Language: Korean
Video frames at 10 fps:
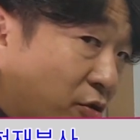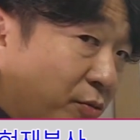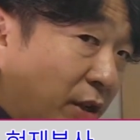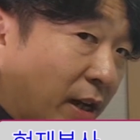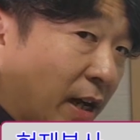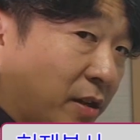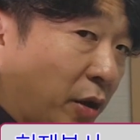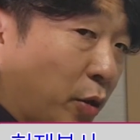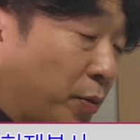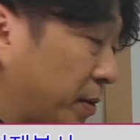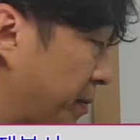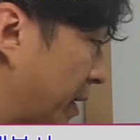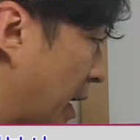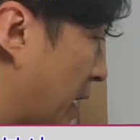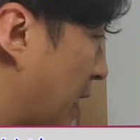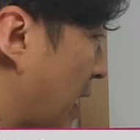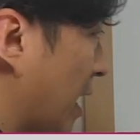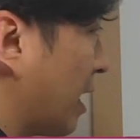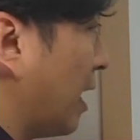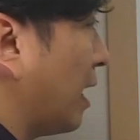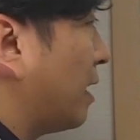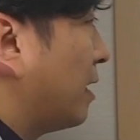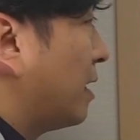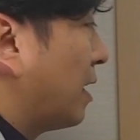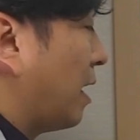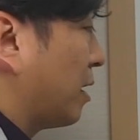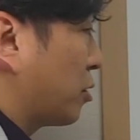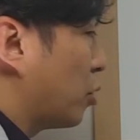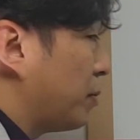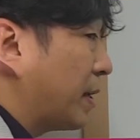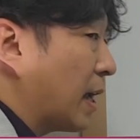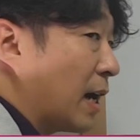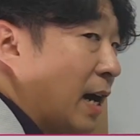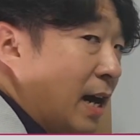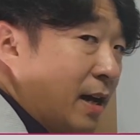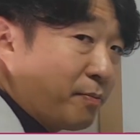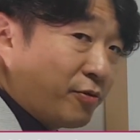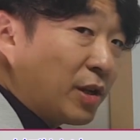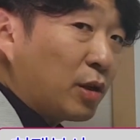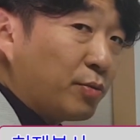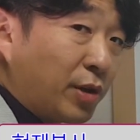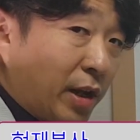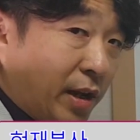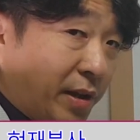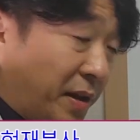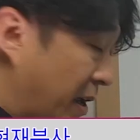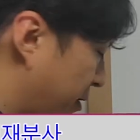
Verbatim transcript: 구문일 가능성이 높습니다. 아까 어, 조금 있다가 분사 구문에 대해서 할